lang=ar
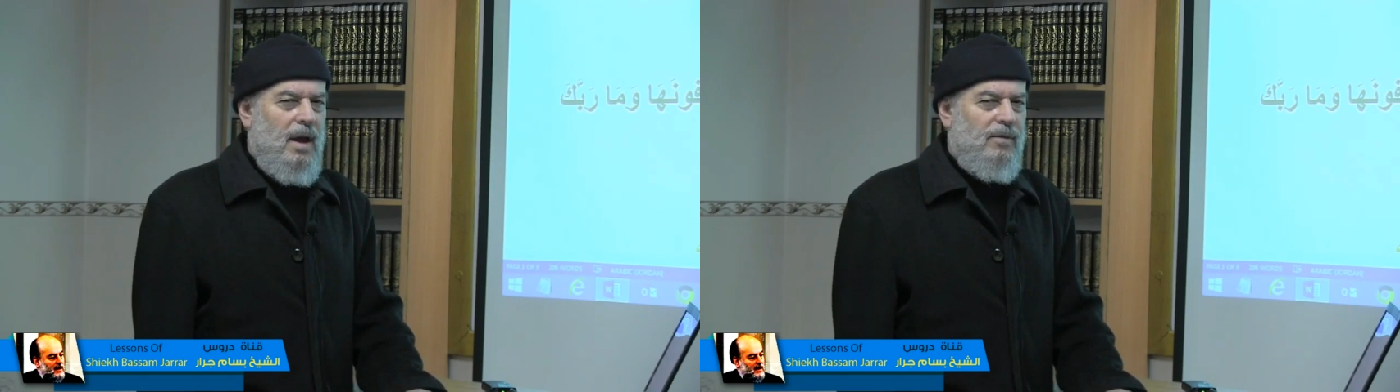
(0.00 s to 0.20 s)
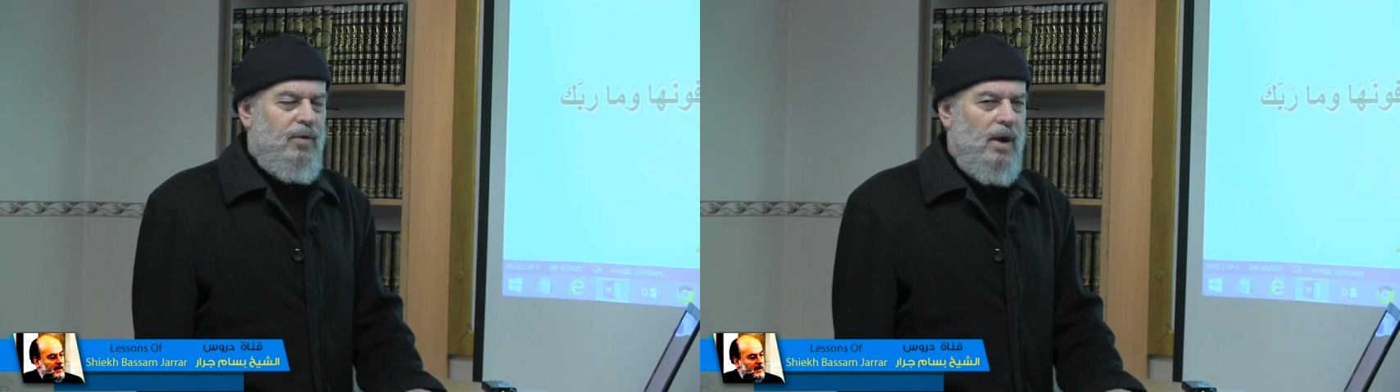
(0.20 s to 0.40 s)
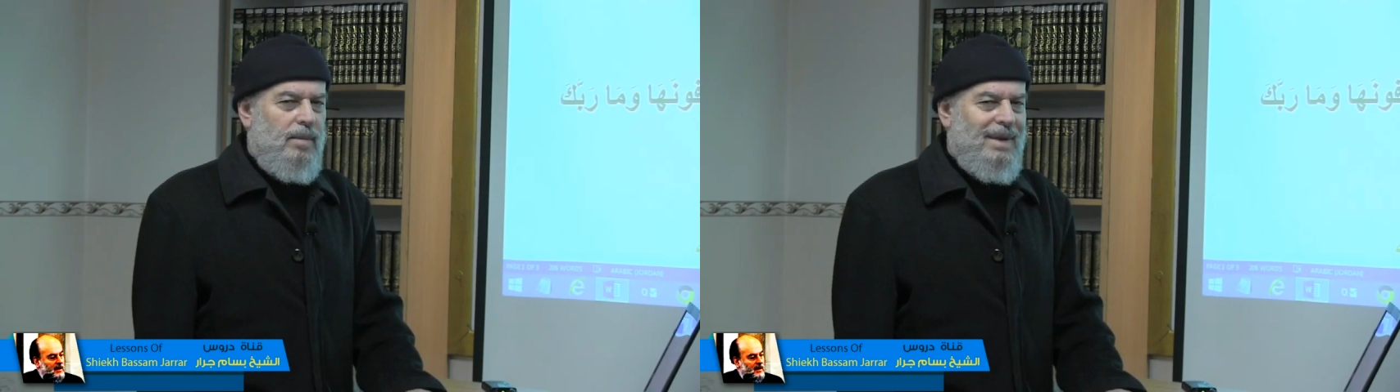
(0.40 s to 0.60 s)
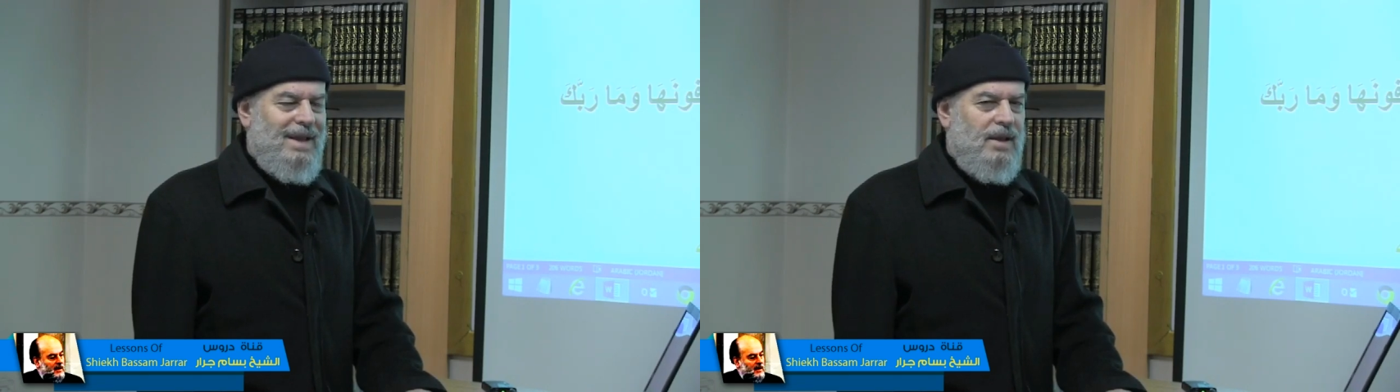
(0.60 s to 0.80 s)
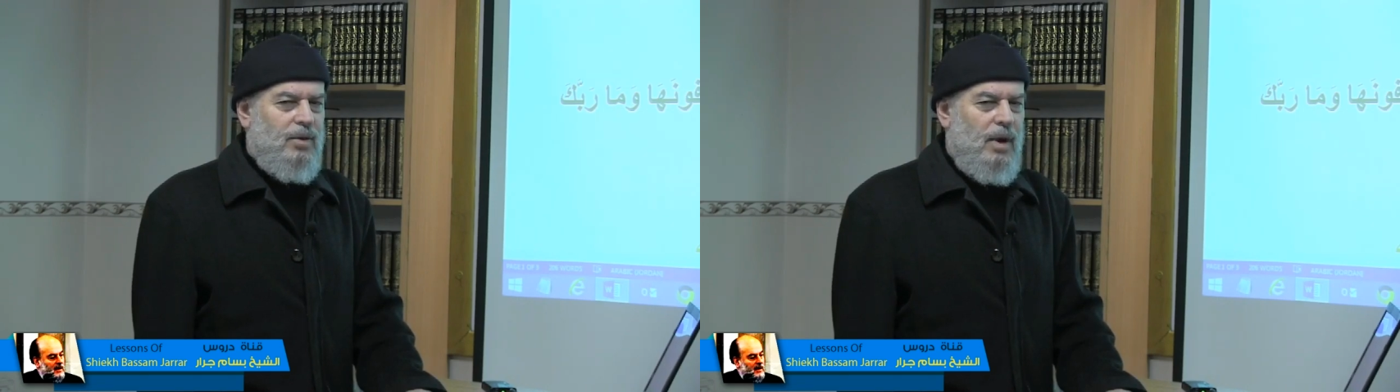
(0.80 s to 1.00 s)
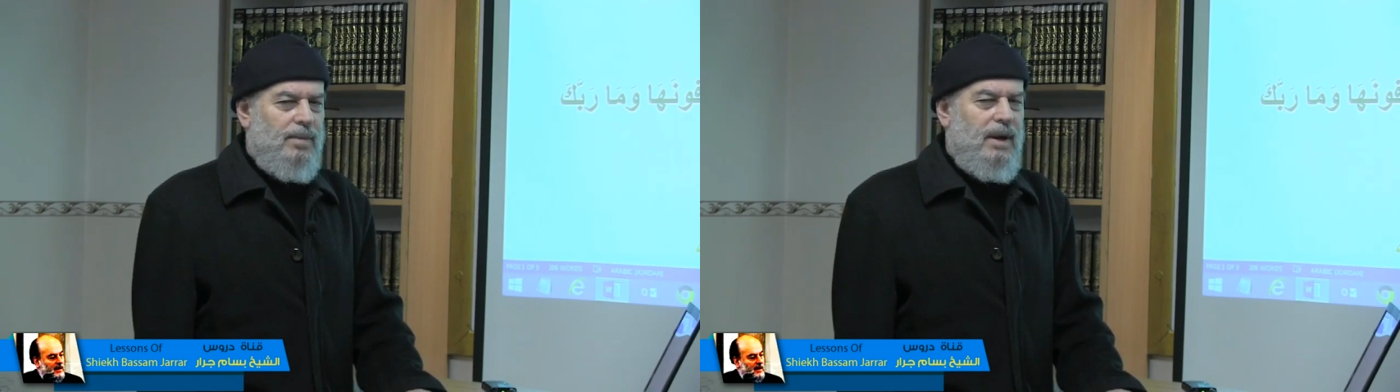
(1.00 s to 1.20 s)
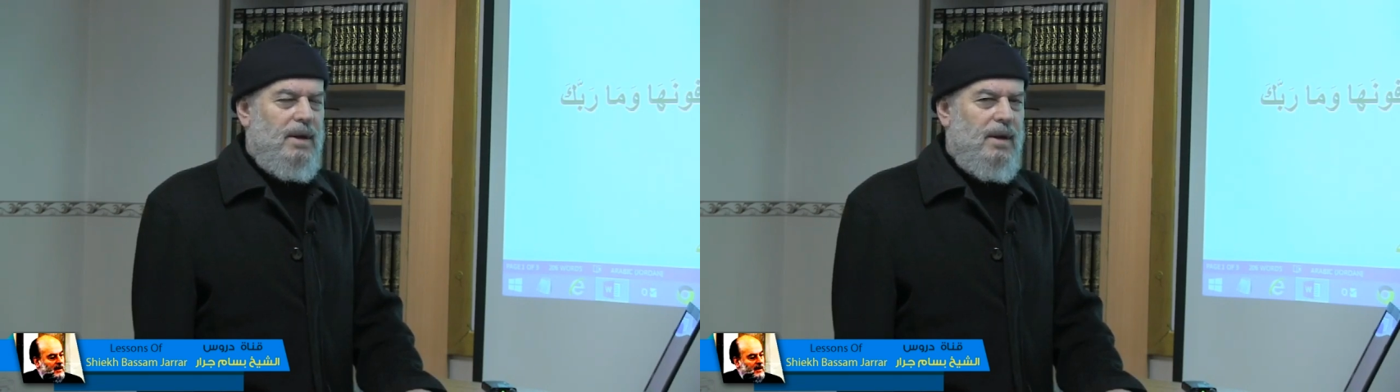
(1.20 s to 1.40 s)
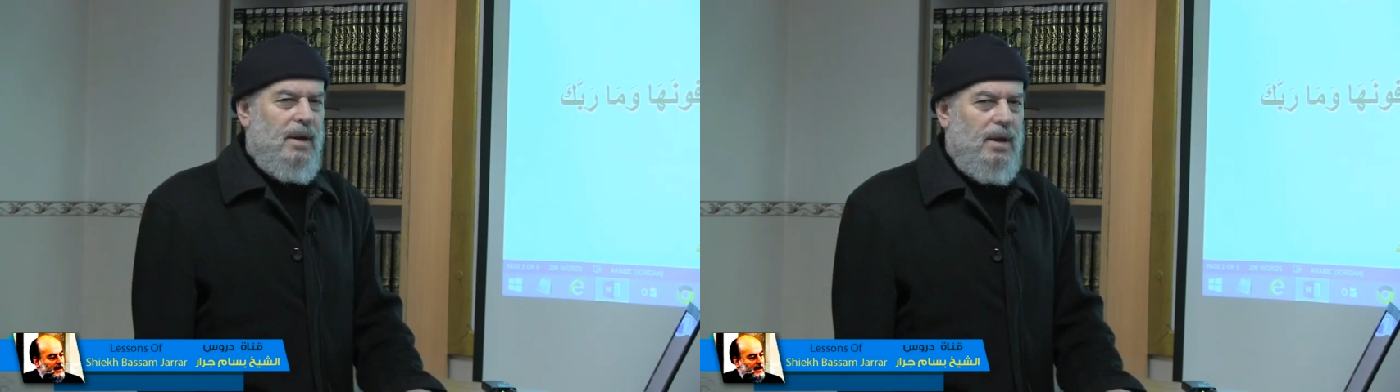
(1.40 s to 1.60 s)

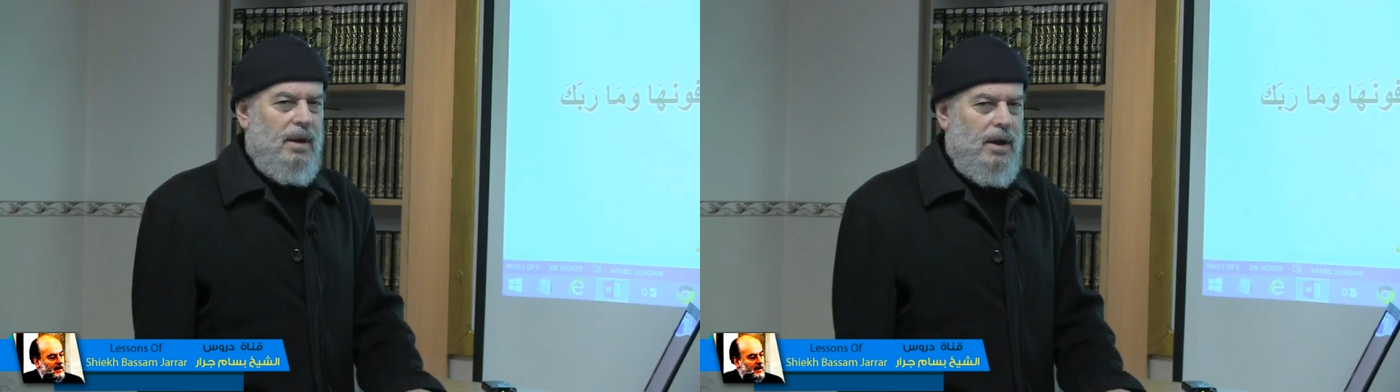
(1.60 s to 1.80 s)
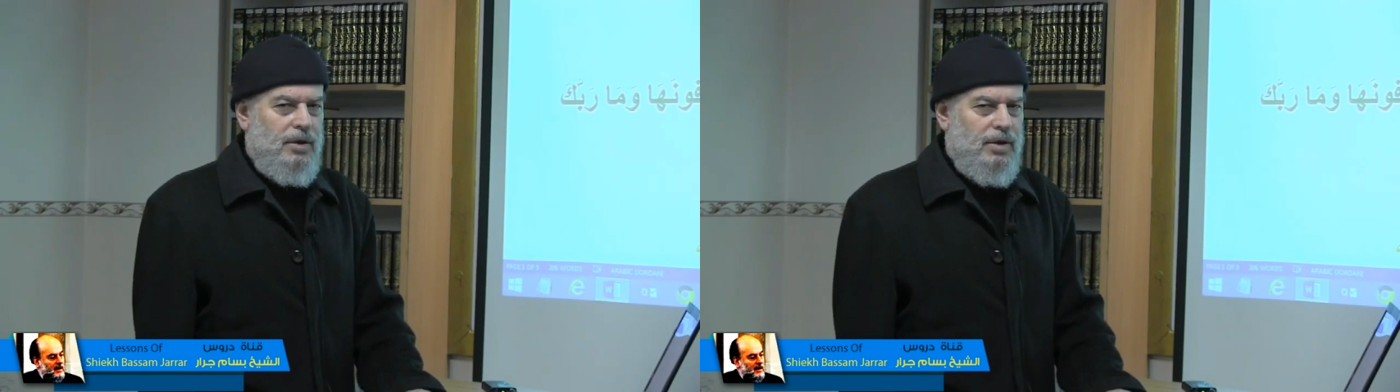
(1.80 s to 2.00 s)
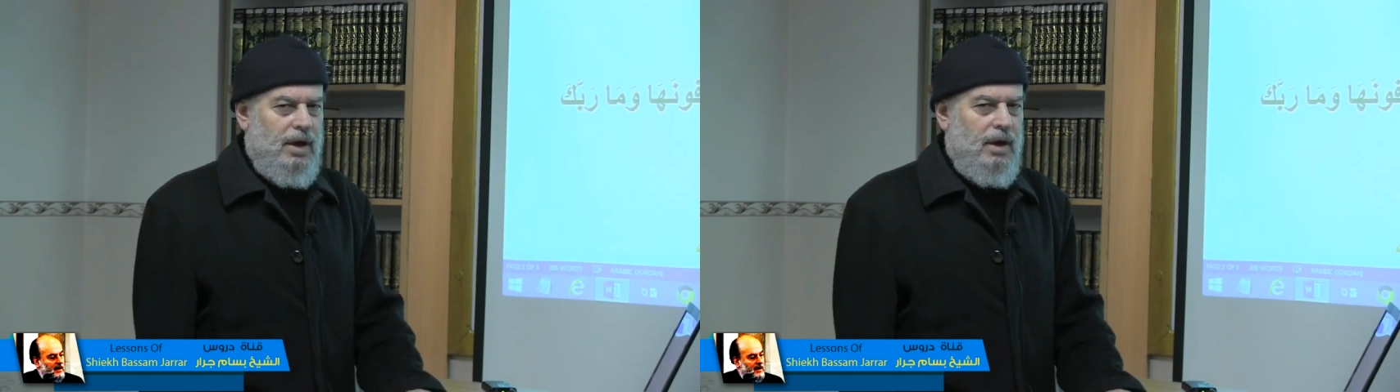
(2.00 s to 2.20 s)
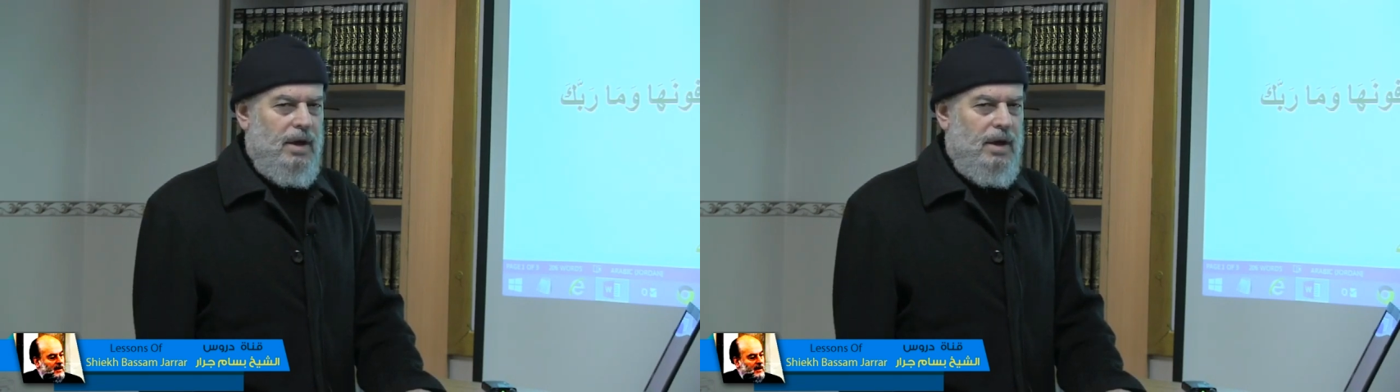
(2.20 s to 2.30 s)
1443 هجري